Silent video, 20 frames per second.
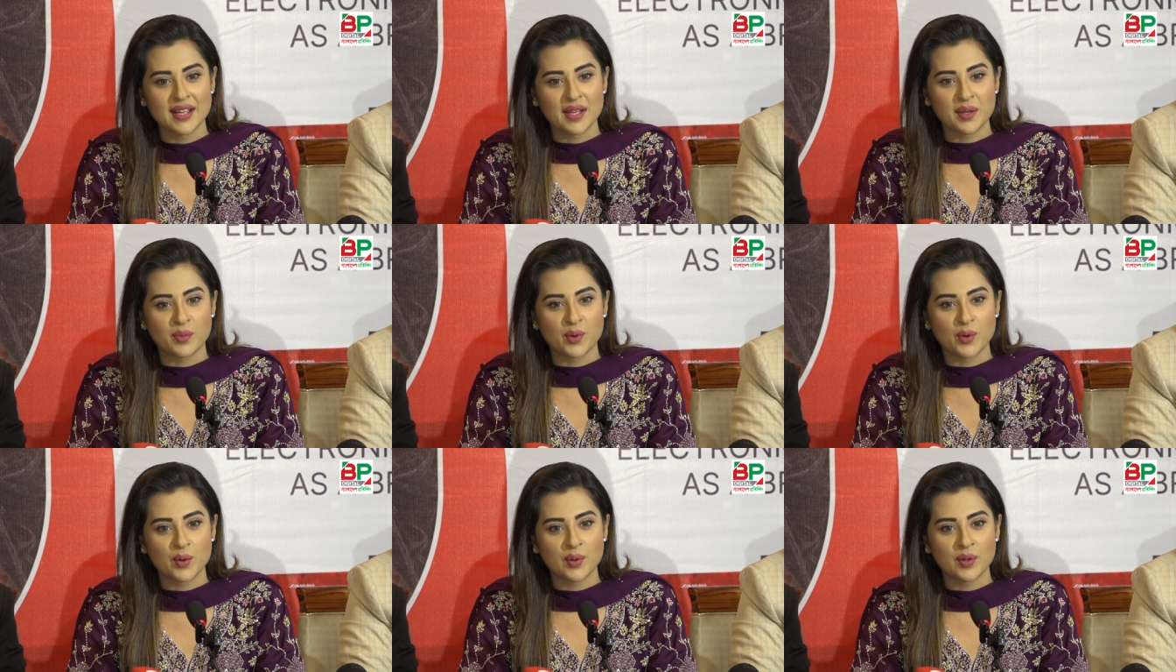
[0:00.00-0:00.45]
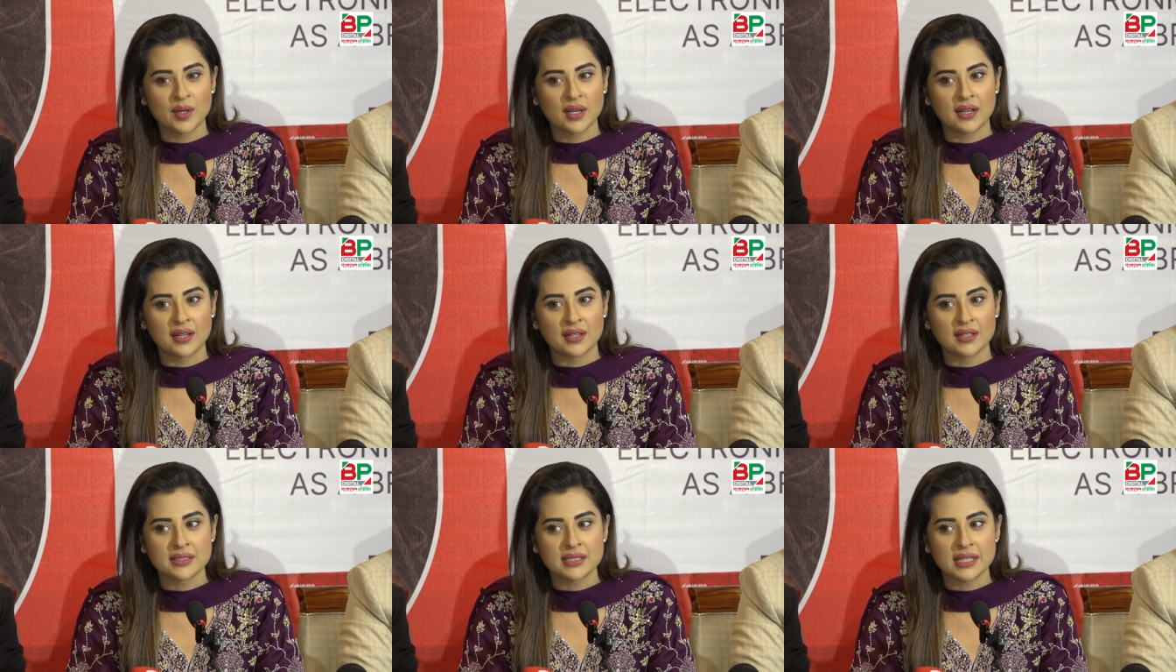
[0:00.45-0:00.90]
এবং
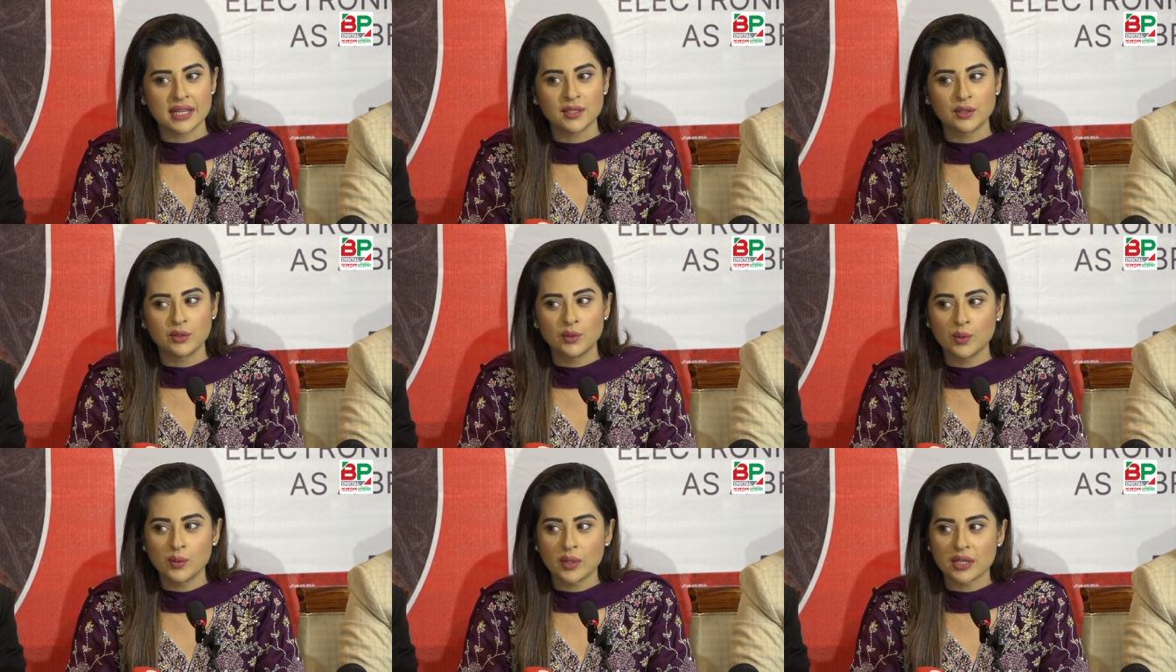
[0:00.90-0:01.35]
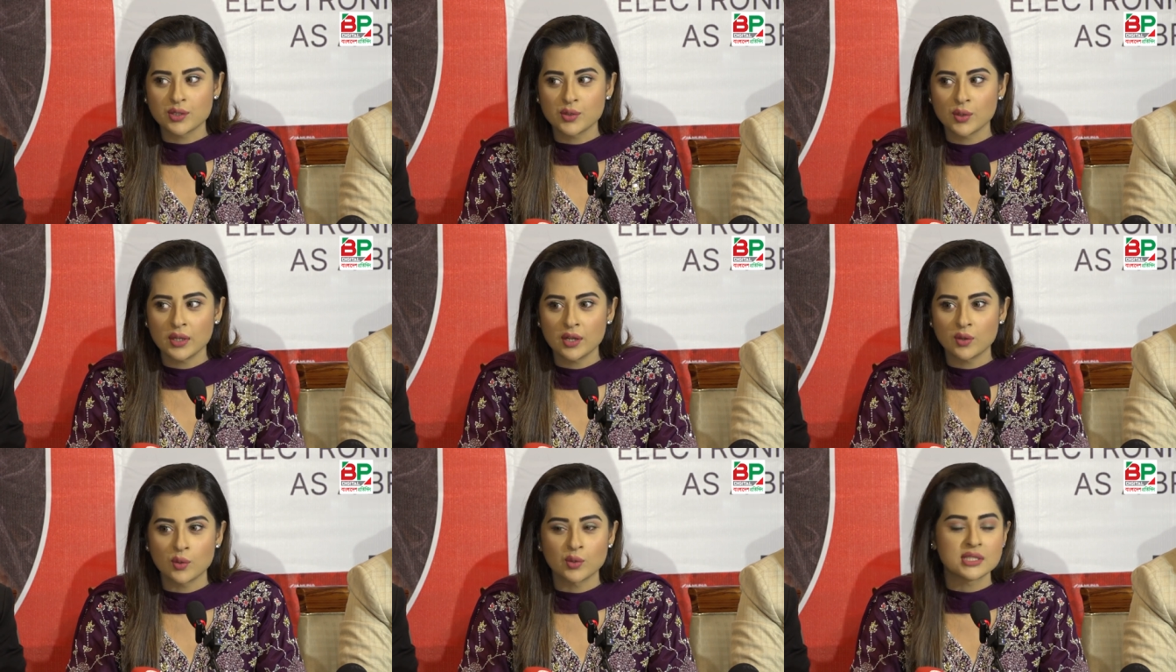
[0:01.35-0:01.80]
যেহেতু
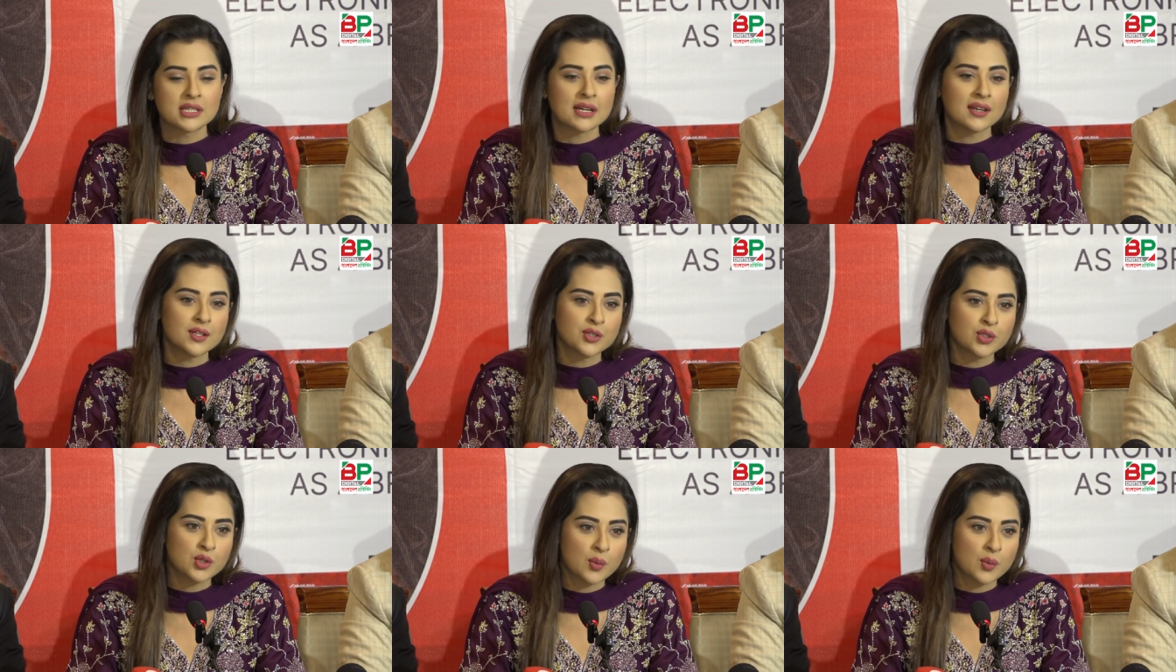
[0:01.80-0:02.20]
আসলে রোজার